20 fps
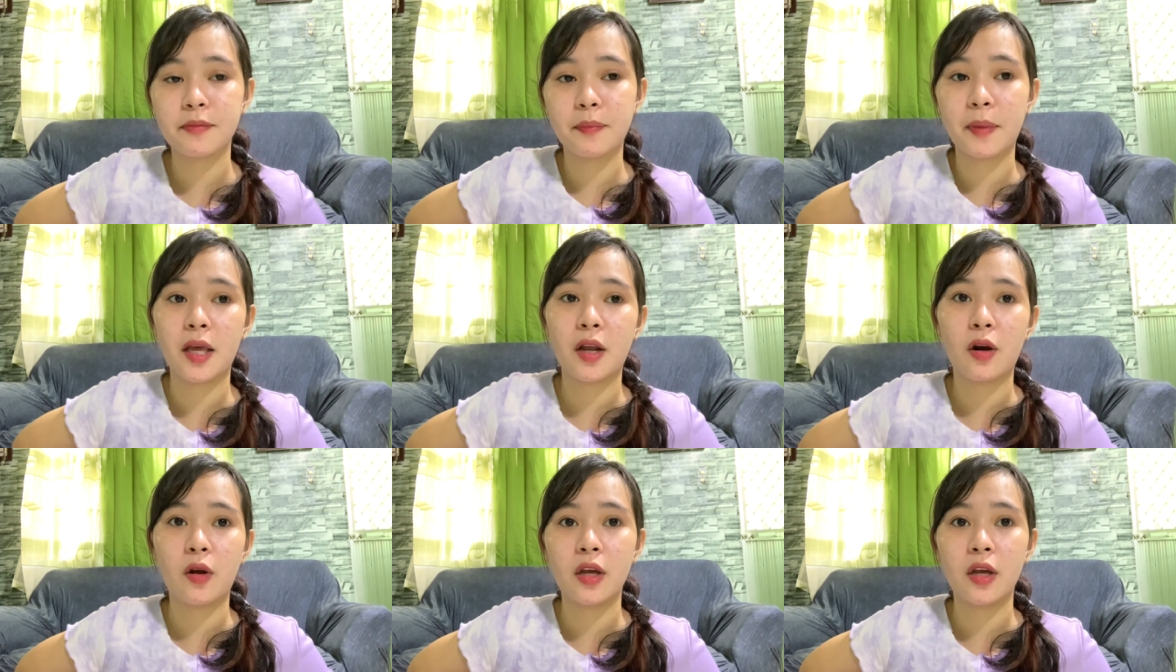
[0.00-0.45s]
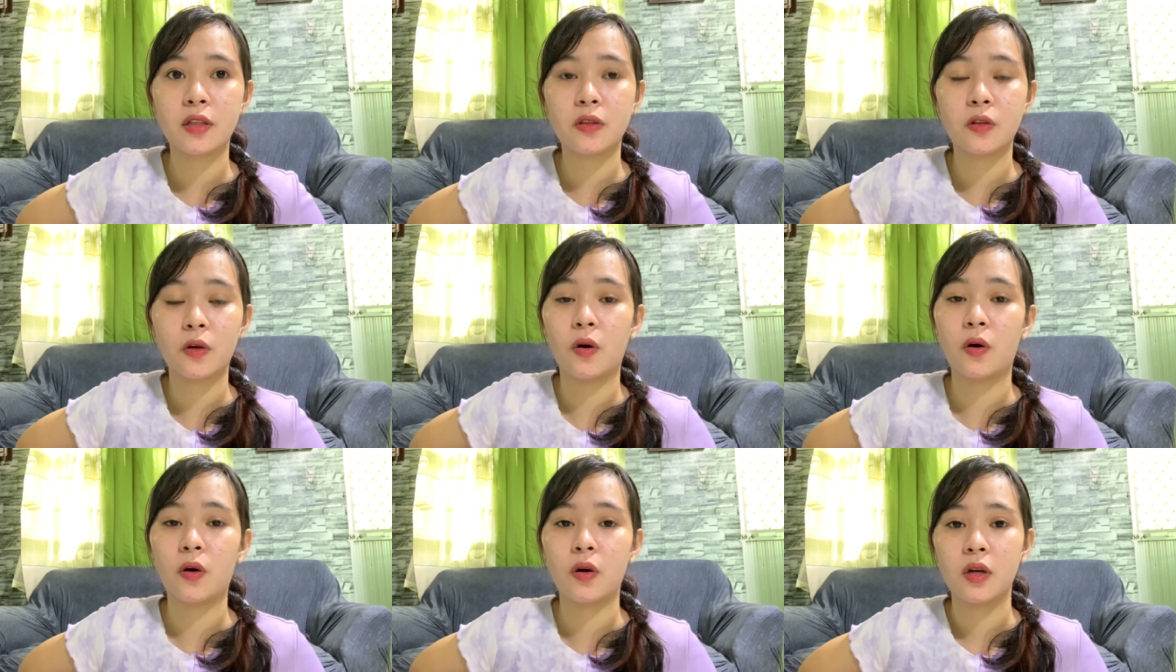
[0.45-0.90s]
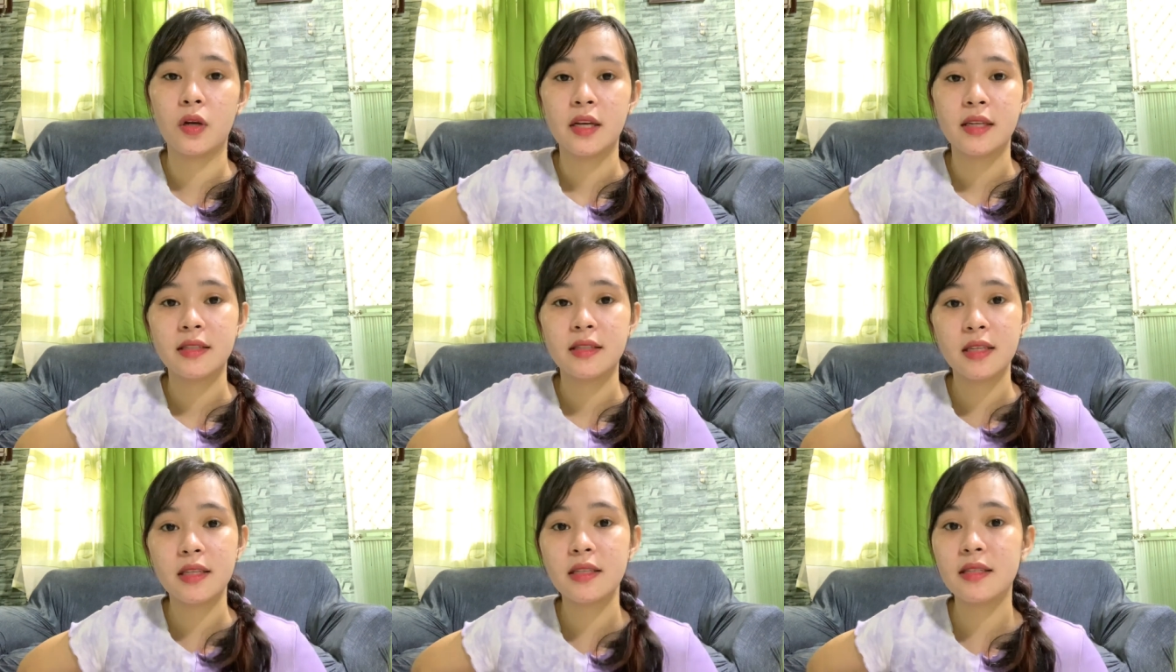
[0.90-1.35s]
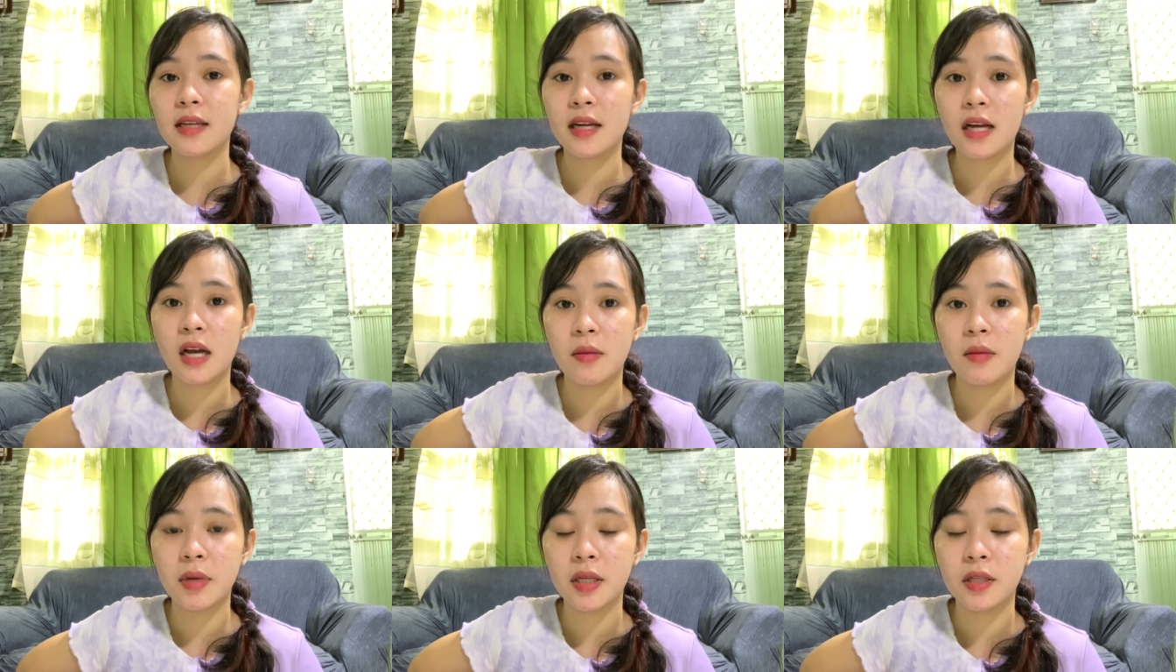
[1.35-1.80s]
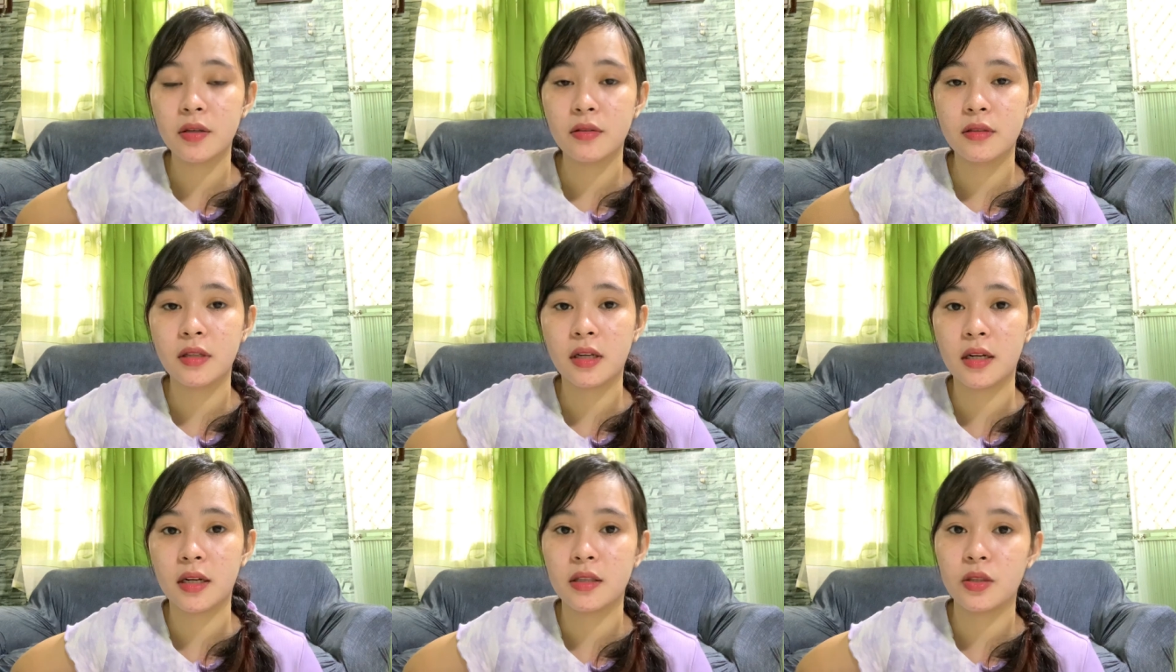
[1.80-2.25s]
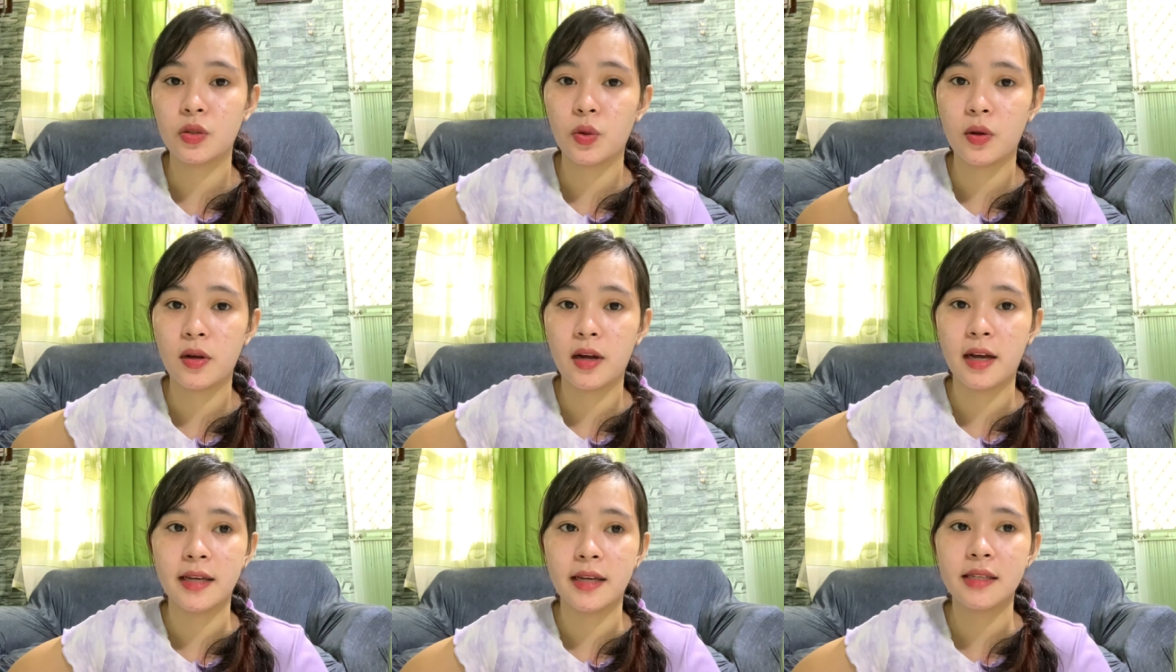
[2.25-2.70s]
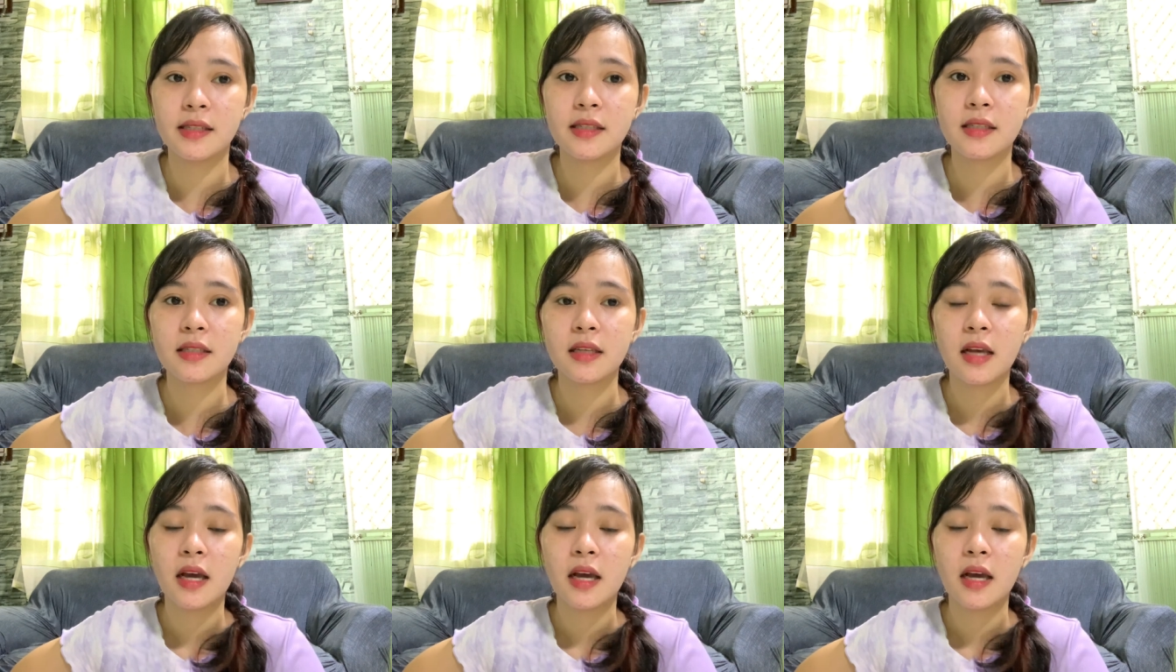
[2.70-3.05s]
Pero ito, since nagamit ko na rin to guys,